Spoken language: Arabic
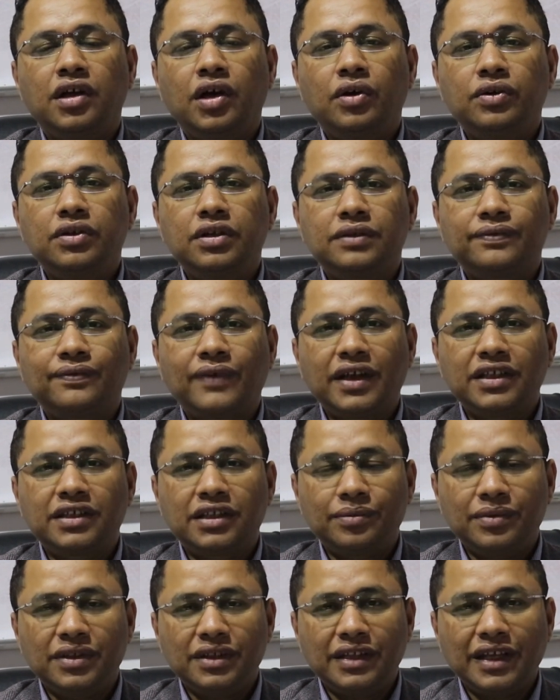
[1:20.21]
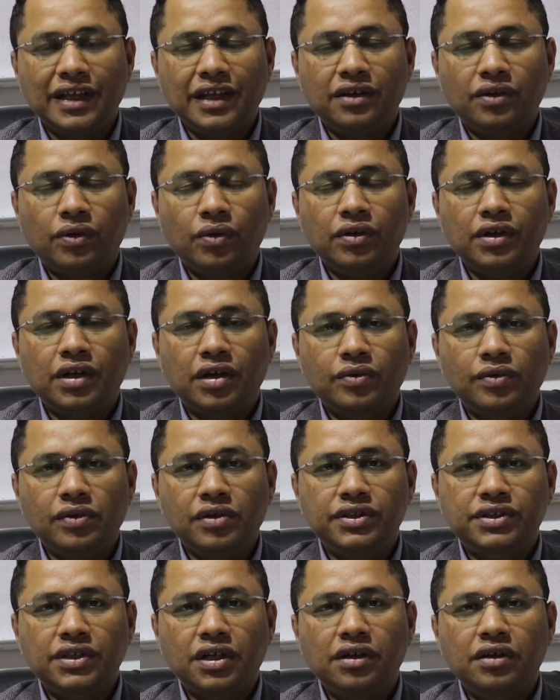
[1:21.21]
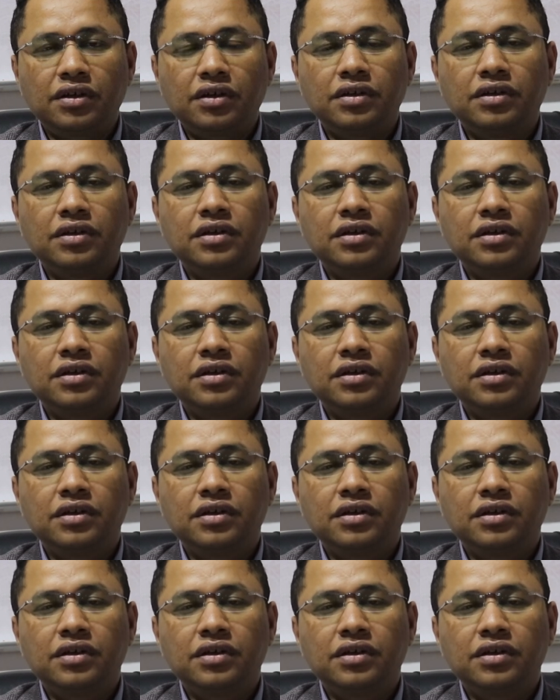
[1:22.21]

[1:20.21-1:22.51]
حقنة فيتامين د الحقنة كل شهر